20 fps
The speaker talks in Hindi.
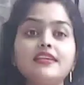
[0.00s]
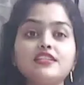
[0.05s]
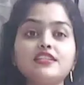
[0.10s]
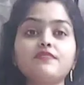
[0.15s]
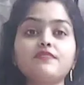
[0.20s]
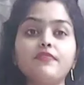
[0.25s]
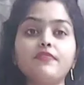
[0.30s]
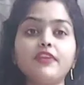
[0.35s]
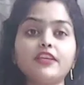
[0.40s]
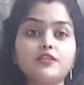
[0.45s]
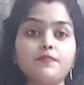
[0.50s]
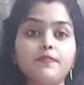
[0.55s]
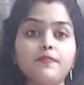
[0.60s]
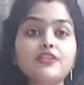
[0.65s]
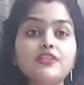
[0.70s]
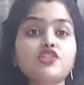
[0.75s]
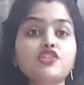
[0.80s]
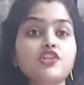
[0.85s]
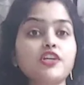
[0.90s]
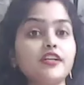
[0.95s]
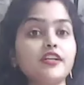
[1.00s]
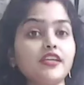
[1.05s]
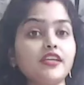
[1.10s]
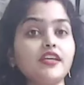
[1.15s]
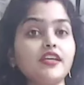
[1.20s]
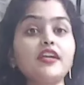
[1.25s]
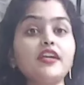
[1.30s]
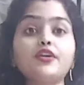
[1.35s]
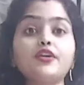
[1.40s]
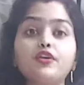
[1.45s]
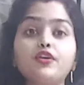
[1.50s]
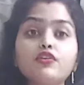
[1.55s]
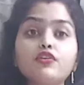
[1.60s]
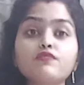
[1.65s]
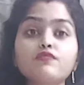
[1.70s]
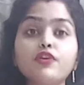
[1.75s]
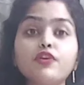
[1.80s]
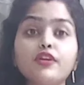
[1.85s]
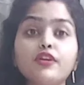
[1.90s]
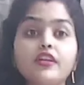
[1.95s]
सिक्स रेसिपी शेयर की है
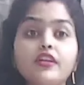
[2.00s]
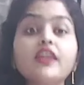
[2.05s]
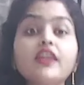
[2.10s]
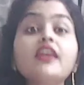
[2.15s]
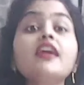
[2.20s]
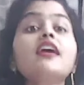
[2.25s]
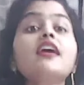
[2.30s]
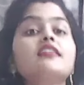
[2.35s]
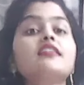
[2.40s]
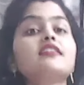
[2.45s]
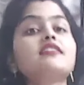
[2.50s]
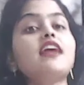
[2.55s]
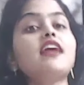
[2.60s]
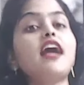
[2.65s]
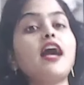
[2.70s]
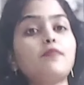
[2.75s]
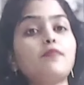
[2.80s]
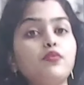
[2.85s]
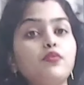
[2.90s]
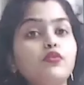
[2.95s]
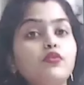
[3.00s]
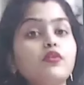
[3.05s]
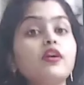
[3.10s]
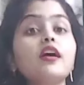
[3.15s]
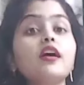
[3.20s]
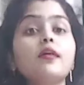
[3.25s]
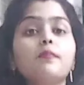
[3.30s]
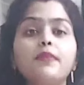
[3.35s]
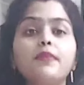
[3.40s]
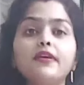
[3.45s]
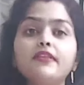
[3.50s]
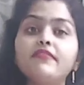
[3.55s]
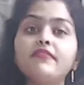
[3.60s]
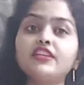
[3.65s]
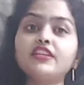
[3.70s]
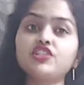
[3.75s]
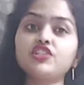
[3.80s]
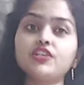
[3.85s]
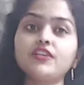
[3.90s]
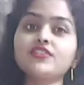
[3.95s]
डिटॉक्स वाटर की जिसे आप लोग पर
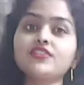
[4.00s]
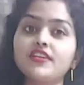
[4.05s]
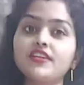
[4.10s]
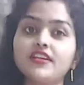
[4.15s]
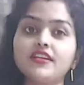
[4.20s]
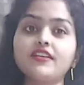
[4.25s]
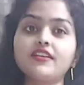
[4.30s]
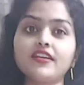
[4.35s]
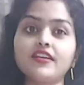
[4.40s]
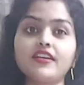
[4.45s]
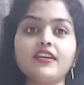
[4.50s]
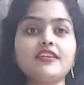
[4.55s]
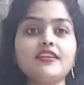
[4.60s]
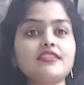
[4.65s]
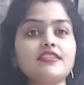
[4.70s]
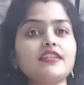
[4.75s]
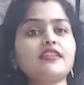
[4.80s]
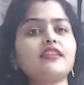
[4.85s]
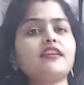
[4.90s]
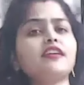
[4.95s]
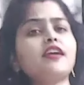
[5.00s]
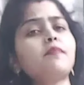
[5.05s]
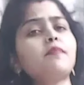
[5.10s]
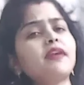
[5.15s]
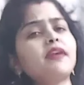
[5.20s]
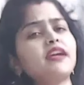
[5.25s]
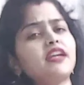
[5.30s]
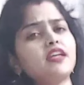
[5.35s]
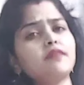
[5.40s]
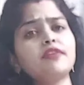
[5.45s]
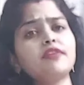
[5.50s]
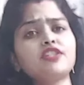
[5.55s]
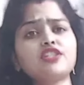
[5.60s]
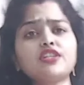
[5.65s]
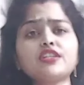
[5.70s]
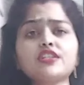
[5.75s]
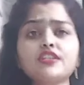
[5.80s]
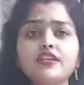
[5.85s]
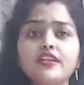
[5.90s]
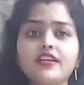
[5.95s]
वीक चेंज कर करके ले सकते हैं या पर डे भी
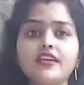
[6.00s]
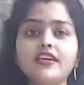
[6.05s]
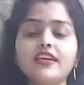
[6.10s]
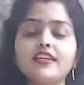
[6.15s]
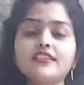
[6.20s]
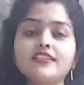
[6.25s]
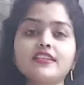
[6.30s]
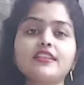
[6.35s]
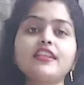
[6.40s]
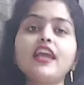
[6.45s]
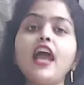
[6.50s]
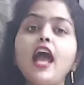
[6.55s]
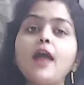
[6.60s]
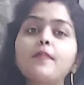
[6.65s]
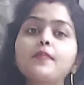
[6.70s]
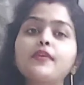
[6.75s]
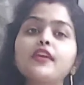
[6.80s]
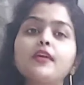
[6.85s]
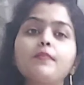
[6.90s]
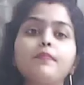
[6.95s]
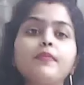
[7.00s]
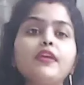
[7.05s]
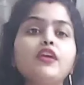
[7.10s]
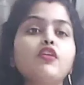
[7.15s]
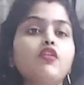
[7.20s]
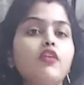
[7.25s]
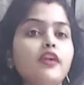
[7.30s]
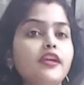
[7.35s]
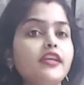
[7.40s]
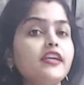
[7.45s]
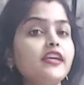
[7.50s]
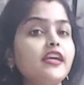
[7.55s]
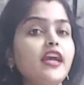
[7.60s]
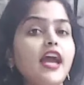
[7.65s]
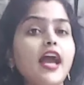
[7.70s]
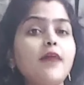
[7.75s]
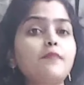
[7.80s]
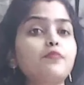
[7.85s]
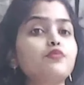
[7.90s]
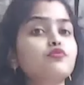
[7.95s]
चेंज करके ले सकते हैं आपकी अपने अकॉर्डिंग
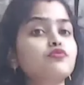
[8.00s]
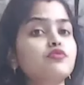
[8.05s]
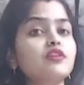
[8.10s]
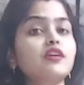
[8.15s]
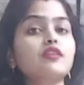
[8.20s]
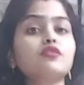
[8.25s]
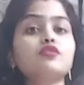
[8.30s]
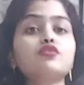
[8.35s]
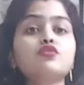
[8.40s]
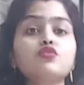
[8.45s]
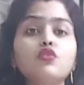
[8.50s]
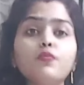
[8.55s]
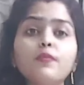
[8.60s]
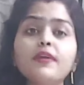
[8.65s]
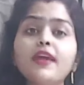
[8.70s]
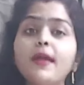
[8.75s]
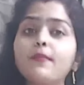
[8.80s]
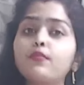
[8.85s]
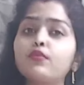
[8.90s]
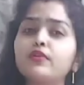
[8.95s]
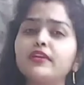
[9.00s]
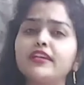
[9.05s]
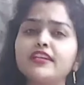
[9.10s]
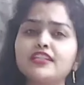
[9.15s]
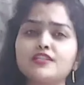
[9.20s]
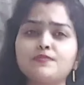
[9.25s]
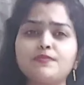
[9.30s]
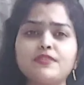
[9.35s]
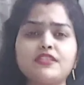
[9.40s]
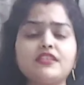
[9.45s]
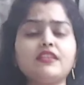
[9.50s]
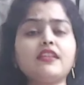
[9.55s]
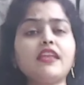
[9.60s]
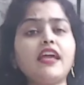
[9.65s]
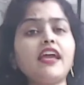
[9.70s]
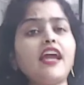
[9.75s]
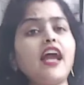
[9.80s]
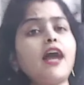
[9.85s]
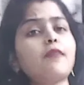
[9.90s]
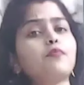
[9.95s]
है आप उससे जो भी आपको टेस्ट पसंद
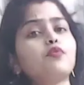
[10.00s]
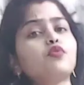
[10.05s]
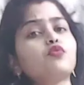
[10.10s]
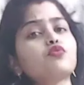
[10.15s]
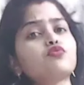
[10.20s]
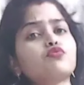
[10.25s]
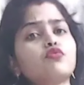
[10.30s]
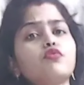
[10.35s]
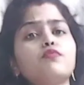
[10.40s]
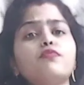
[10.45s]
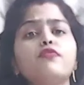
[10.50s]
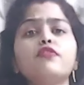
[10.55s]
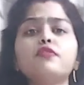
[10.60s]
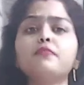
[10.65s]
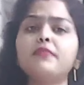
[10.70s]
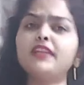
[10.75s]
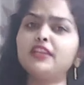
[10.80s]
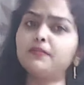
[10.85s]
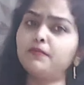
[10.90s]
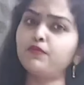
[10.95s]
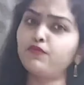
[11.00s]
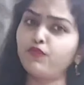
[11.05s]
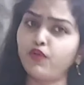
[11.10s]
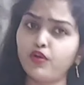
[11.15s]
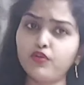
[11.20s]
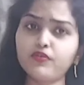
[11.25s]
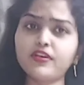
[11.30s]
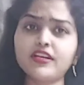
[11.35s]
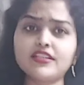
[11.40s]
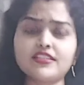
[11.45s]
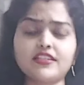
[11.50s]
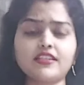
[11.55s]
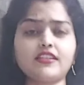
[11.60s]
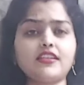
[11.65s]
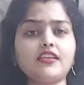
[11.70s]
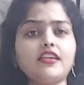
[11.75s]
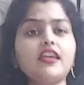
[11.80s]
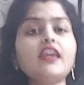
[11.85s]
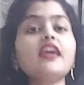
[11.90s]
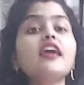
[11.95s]
आए आप लोग उसको फुल मंथ भी फॉलो कर
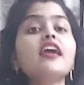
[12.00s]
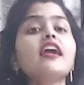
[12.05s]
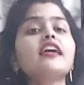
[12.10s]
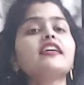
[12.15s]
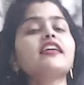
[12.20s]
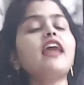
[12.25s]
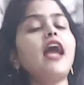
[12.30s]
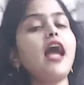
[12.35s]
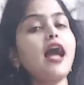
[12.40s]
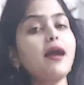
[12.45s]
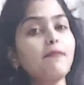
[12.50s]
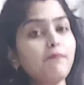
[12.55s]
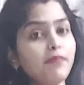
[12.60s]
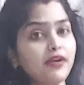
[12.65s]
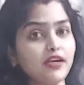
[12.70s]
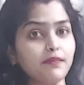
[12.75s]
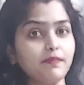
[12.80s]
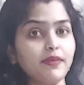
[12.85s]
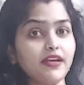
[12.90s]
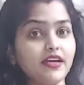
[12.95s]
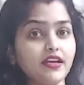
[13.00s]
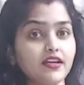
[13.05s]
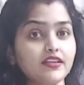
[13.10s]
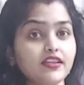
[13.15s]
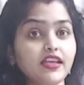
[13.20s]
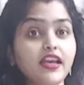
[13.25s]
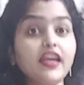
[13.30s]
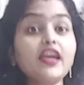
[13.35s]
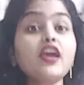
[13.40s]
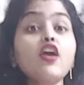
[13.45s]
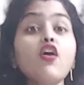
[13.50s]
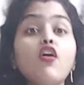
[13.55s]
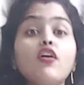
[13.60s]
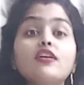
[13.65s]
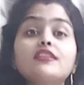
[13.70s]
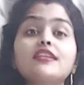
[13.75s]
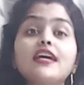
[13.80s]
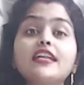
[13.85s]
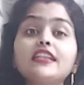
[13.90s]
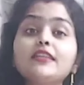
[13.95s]
सकते हैं ये आप पर डिपेंड करता है
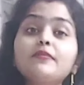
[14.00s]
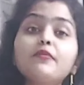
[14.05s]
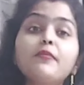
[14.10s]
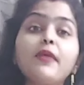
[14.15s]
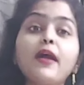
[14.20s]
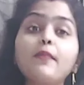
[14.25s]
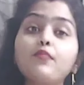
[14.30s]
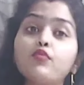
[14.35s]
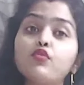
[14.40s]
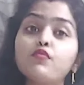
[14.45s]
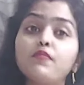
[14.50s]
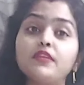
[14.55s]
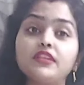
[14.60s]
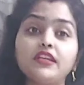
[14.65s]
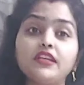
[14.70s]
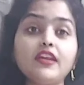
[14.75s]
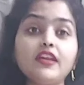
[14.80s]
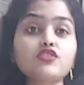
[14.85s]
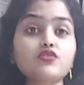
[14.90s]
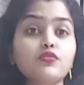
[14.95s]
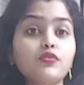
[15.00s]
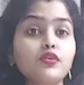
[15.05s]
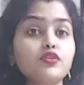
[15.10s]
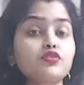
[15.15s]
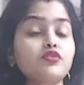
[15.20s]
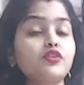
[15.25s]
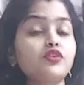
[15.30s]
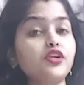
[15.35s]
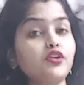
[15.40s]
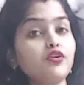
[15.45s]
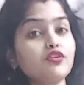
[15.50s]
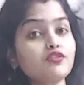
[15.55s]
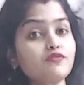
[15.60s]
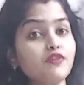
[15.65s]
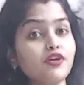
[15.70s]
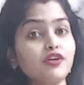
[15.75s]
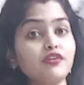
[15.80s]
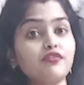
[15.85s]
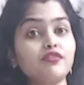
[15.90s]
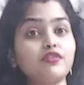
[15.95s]
और साथ ही में मैं आप लोग बताना चाहूंगी जो डिटॉक्स
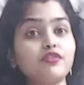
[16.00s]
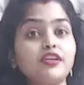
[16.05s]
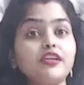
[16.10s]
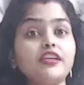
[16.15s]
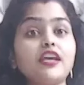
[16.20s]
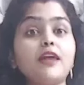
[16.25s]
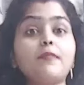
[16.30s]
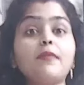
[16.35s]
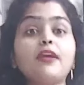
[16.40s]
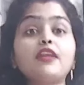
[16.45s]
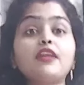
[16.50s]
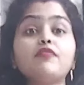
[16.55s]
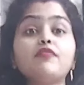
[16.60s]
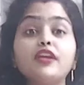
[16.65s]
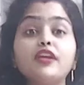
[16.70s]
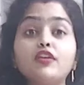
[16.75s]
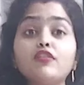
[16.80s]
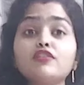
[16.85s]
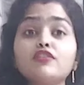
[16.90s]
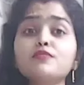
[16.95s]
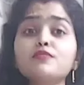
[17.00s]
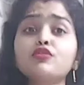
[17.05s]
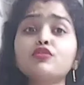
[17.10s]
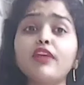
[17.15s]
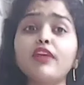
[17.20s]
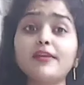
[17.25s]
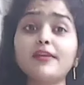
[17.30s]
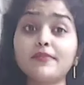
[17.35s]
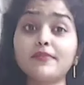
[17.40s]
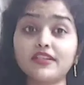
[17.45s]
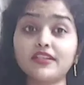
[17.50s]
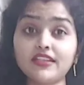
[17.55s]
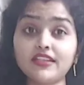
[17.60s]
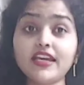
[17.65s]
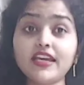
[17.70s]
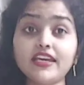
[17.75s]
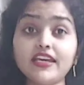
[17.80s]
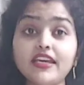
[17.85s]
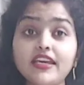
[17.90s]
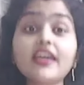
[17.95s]
वाटर होता है ये हमारे वेट लॉस में तो हेल्प
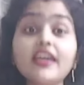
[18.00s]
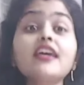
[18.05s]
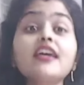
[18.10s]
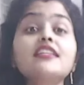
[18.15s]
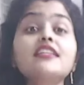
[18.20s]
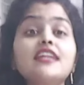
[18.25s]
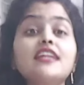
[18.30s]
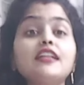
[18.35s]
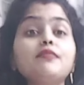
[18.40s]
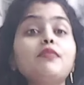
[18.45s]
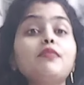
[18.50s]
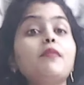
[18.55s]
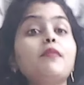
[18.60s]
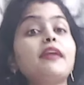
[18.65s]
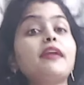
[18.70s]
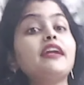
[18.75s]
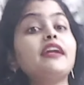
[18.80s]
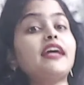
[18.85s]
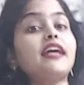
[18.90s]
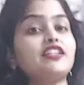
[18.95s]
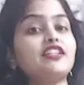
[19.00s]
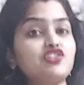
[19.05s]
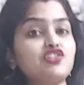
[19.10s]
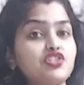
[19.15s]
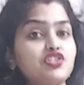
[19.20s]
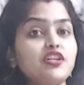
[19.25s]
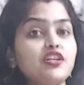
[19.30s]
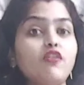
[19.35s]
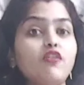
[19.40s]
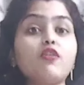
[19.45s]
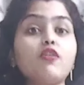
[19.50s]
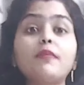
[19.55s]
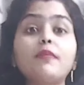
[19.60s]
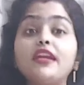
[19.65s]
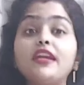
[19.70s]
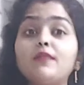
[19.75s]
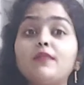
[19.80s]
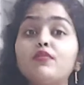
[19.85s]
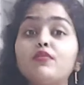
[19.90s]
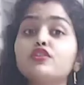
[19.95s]
करता ही है साथ में हमारे डाइजेशन और
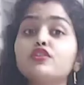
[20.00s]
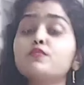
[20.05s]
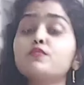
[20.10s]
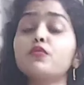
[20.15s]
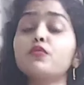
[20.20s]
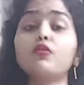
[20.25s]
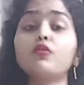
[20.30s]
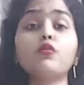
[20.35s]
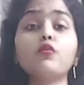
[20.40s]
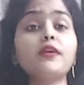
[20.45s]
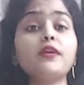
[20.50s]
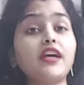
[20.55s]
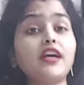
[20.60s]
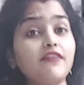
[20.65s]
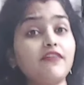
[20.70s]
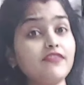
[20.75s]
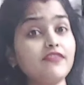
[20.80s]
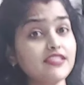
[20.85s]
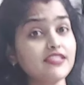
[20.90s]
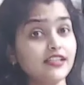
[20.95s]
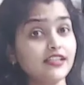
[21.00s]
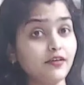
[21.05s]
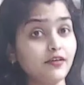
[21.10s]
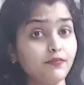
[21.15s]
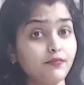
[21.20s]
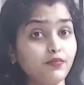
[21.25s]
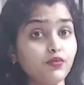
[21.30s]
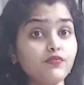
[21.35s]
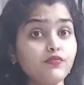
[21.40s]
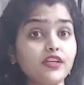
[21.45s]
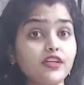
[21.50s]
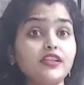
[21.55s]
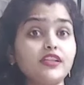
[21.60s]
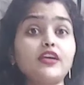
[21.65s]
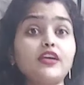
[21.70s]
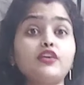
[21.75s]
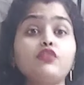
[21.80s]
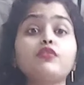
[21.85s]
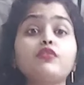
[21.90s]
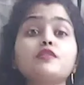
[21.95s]
मेटाबोलिज्म को भी काफी ज्यादा इंप्रूव
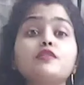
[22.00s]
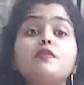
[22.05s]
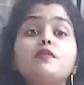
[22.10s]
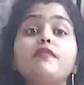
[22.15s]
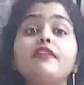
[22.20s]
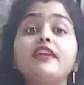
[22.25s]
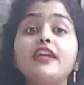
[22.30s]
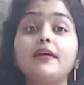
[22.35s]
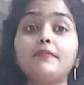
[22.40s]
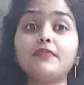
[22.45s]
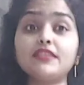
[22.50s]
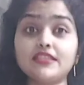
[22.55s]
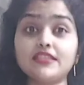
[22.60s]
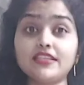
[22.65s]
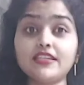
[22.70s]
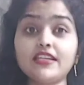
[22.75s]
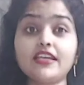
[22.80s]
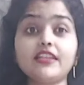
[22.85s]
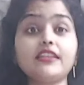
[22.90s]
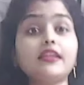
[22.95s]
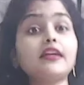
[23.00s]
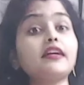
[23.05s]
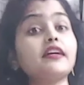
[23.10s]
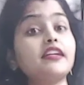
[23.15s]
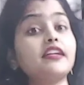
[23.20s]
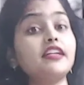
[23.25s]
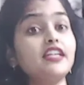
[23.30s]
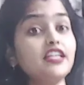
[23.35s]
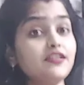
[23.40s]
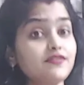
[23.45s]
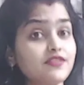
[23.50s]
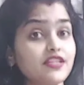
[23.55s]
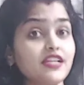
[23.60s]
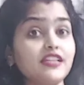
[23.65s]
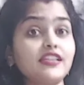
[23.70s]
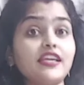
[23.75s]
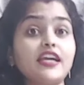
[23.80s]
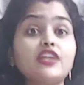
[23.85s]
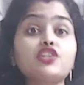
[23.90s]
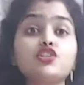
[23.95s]
करता है क्योंकि इसमें विटामिन सी रहता है करी लीव
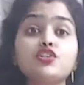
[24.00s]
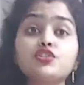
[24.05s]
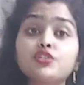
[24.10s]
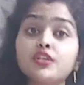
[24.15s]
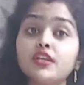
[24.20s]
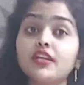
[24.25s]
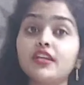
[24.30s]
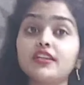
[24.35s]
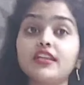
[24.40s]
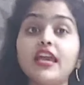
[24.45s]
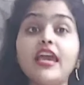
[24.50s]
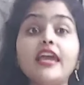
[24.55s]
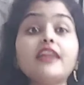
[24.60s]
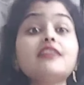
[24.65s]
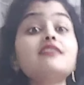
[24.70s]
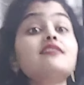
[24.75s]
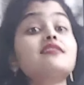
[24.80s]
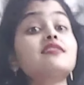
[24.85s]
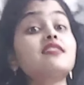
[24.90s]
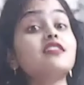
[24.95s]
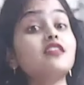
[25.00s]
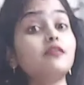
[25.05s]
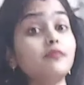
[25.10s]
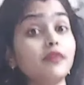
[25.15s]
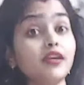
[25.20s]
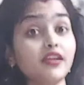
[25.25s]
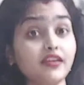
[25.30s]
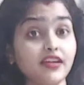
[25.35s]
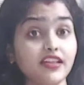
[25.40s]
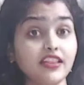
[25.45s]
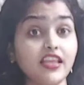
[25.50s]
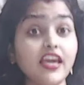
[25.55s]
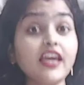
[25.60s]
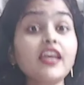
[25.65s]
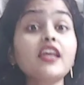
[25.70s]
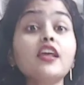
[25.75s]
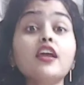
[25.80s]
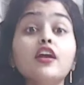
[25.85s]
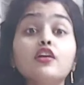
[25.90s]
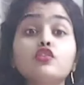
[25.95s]
रहता है जिंजर रहता है एंड सिनेमन रहता
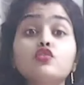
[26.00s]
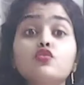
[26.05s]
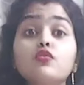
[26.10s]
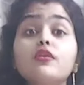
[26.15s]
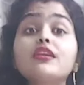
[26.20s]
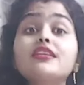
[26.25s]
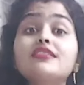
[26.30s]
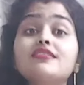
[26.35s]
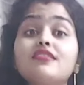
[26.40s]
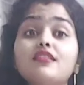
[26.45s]
है जो कि